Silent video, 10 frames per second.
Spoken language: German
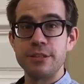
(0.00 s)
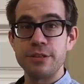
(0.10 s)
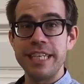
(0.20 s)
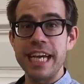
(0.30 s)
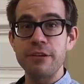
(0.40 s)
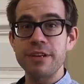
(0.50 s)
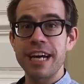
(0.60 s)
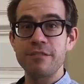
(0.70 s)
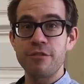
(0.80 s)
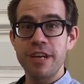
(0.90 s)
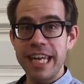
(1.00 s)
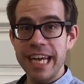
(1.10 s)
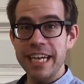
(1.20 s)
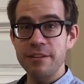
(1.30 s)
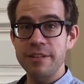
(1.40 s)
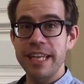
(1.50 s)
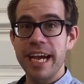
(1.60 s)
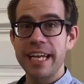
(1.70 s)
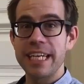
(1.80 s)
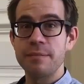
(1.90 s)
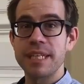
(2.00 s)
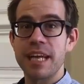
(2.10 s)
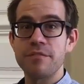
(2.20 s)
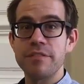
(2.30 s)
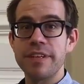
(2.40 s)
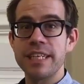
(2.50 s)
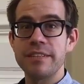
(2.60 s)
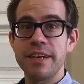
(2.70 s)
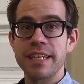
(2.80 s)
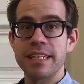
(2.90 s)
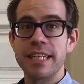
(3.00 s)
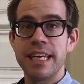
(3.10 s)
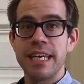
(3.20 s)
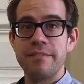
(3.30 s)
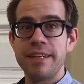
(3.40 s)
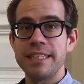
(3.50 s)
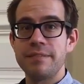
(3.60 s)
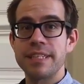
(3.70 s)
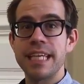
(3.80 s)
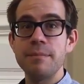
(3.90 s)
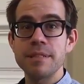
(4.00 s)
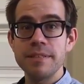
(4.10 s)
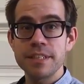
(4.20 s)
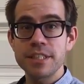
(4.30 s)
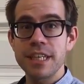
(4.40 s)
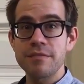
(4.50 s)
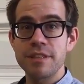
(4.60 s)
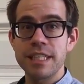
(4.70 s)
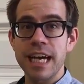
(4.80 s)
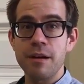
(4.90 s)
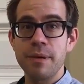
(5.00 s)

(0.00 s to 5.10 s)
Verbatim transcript: Zotero kann von Lehrern und Lehrerinnen immer dann verwendet werden, wenn sie da selbst wissenschaftlich